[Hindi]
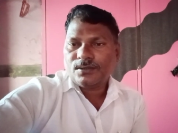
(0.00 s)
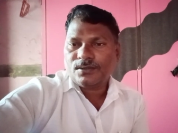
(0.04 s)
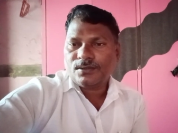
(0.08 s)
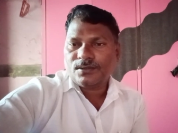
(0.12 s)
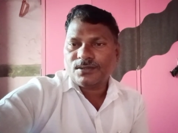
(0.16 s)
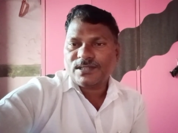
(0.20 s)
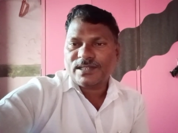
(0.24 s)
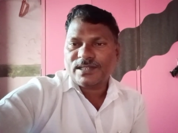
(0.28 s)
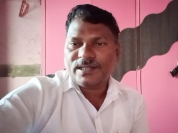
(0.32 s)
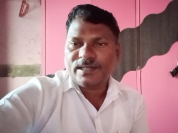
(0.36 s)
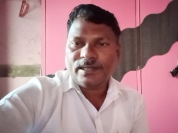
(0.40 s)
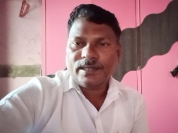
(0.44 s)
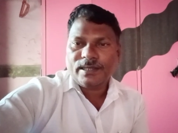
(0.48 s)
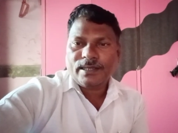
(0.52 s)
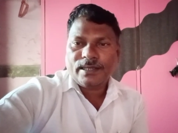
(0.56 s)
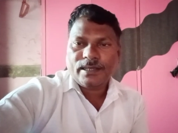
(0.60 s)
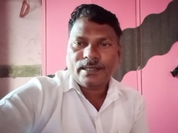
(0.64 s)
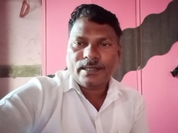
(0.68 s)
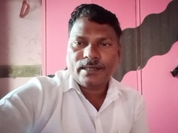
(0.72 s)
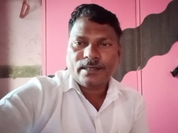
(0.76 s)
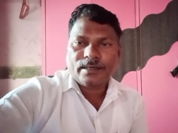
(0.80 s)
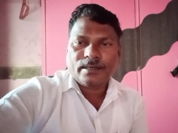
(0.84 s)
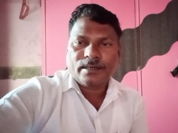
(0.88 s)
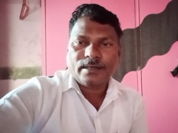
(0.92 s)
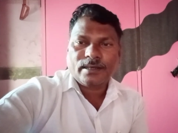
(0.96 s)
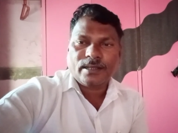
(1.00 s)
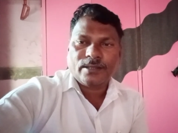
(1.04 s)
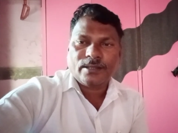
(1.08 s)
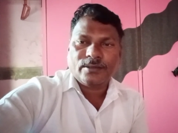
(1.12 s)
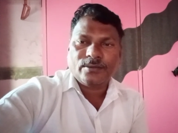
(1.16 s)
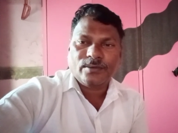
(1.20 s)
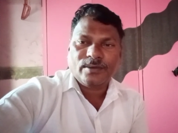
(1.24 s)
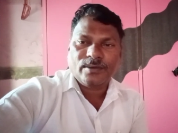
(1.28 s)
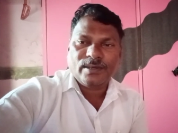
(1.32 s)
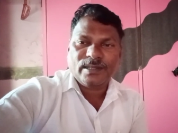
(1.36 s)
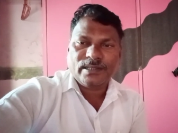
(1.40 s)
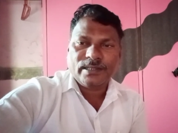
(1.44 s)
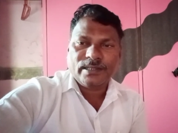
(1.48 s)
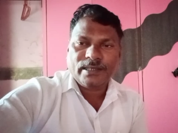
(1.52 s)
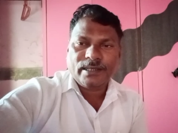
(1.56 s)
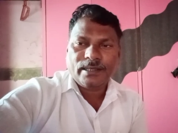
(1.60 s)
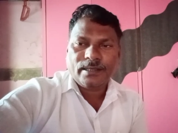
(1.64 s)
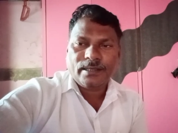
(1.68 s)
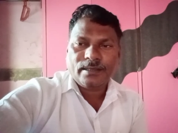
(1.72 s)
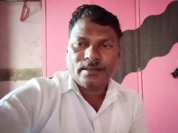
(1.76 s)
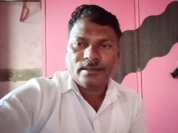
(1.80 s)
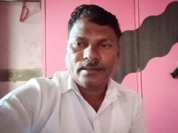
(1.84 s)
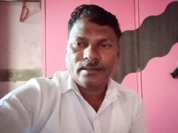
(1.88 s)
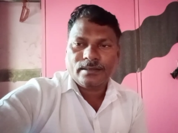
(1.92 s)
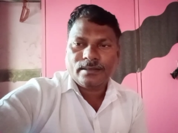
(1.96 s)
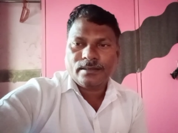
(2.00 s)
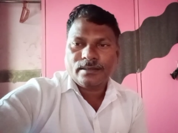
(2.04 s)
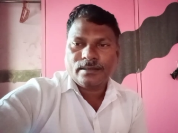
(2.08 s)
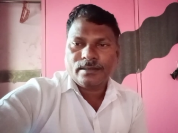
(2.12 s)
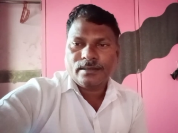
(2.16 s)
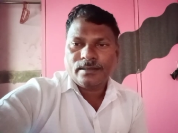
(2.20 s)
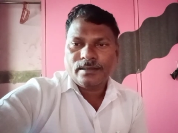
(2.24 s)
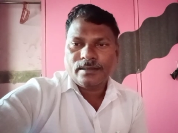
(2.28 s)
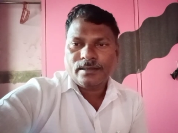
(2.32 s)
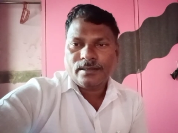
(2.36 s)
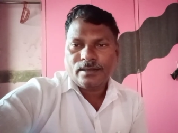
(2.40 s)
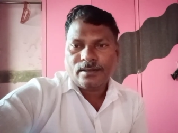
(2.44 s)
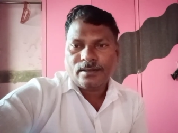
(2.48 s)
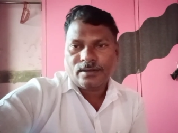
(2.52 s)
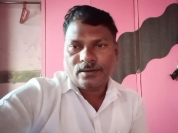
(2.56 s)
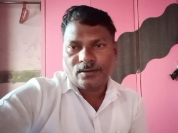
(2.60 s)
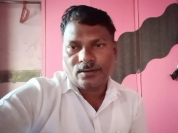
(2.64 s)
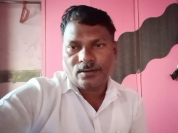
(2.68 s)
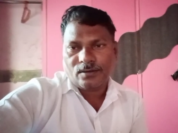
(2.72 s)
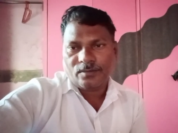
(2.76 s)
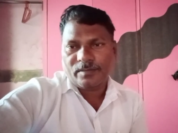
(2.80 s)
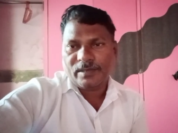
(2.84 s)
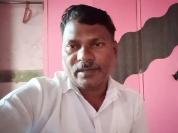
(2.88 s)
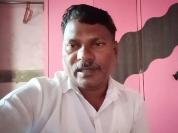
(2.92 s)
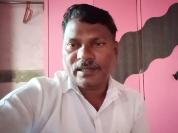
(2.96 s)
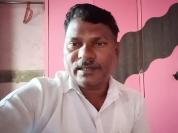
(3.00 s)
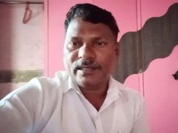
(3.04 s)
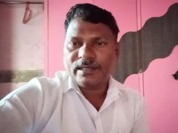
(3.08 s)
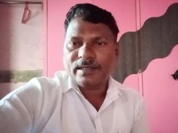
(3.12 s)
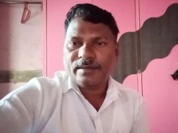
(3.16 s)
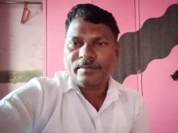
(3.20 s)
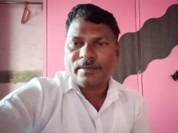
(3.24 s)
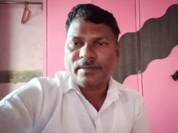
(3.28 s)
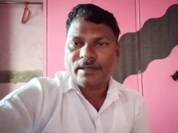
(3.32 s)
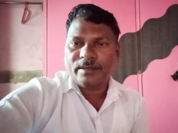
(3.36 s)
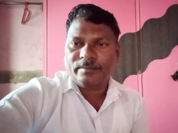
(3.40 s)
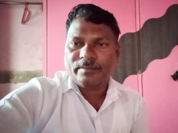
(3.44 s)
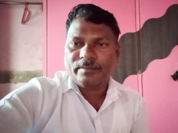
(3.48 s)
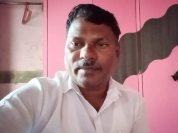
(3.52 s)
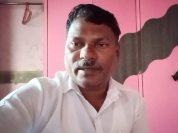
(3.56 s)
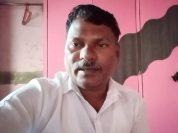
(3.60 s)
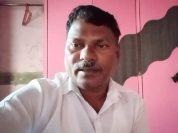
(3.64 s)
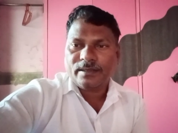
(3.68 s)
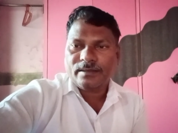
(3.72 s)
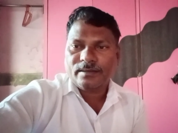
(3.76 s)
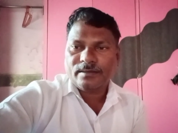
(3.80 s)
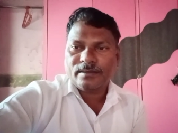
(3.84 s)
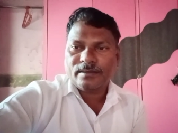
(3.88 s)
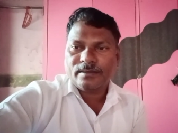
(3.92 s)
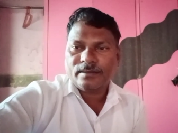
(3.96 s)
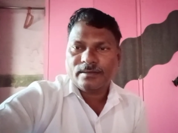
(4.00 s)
तो चलिए नहा धो लेते और मिलते हैं बाद में